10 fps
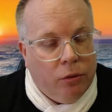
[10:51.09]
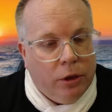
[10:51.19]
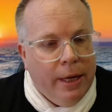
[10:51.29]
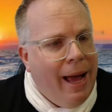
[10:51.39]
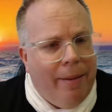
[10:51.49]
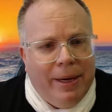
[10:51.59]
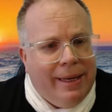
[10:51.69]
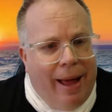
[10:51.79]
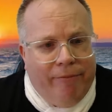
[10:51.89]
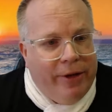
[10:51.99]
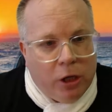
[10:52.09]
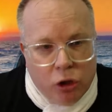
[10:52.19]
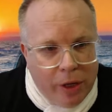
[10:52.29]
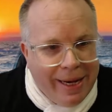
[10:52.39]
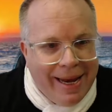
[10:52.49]
Und, aber das haben wir ja
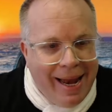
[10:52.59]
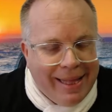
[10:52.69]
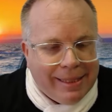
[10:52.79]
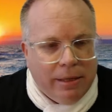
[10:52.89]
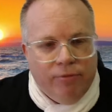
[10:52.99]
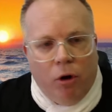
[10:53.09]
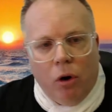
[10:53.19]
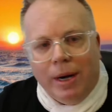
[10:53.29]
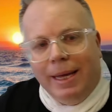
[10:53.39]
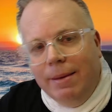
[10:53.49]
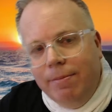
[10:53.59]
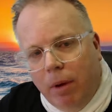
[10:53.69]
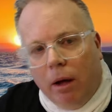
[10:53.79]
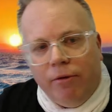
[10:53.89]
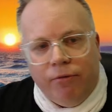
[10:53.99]
schon in den letzten Wochen
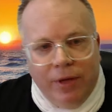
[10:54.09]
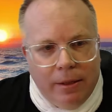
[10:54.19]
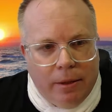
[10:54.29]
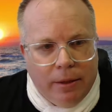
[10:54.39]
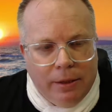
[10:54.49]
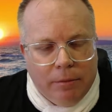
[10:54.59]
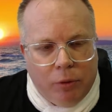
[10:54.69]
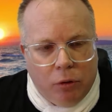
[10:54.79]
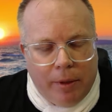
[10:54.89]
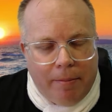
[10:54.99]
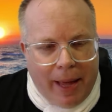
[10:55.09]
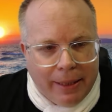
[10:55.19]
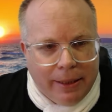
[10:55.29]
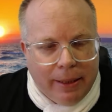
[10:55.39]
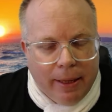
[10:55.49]
immer wieder diese
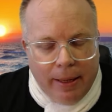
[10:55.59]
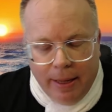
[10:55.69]
Problematik